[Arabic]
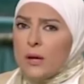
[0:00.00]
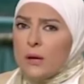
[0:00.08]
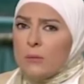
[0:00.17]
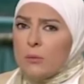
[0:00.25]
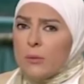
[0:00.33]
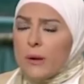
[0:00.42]

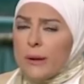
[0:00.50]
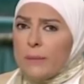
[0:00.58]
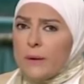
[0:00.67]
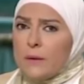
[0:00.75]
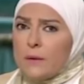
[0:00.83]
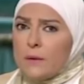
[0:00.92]
يا ام
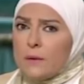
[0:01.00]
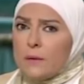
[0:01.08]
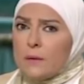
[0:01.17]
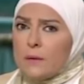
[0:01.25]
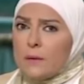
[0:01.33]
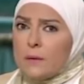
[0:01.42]
محمد
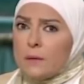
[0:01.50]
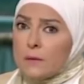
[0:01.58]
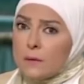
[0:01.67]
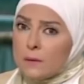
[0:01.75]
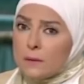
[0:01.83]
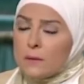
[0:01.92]
ايوه
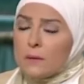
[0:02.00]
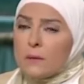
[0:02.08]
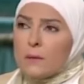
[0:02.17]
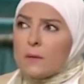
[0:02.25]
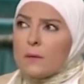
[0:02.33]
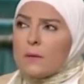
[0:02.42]
عياله
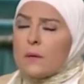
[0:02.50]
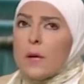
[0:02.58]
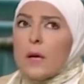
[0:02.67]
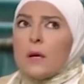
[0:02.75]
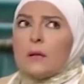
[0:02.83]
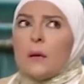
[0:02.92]
أوه. بس
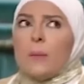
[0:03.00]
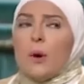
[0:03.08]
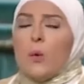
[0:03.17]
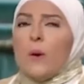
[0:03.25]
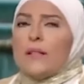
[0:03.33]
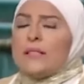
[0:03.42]
هو طب هو,
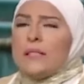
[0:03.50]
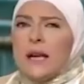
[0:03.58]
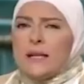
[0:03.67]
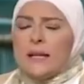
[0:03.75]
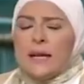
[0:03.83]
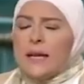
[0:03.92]
هو انت
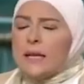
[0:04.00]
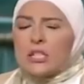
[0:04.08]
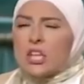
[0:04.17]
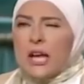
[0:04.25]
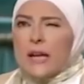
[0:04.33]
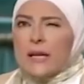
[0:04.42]
يعني ايه اللي
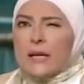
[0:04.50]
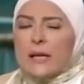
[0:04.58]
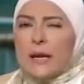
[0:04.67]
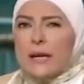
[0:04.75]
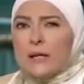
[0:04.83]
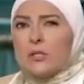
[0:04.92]
شاغلك
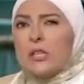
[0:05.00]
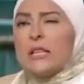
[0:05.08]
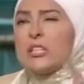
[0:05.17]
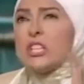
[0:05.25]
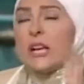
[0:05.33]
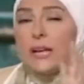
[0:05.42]
يعني انت
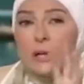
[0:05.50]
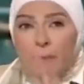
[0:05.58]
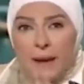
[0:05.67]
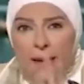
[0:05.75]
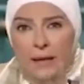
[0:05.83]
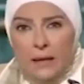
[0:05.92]
اللي شاغل
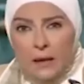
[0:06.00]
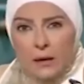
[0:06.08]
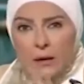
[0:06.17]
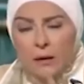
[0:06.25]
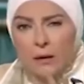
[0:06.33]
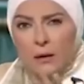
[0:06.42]
بالك
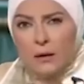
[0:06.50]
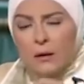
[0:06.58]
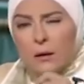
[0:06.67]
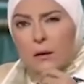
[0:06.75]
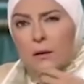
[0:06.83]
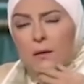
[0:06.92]
دلوقتي
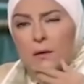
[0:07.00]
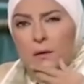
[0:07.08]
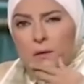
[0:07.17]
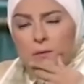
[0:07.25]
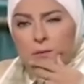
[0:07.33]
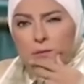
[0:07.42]

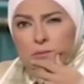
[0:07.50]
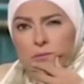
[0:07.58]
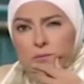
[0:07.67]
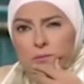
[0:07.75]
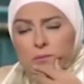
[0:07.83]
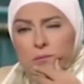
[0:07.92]
انا
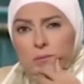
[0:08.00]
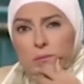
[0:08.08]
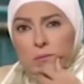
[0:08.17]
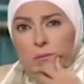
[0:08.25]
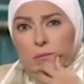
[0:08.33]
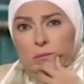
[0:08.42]
اتوب
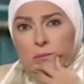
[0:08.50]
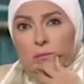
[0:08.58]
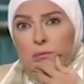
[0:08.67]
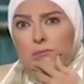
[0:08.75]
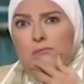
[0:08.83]
لربنا ازاي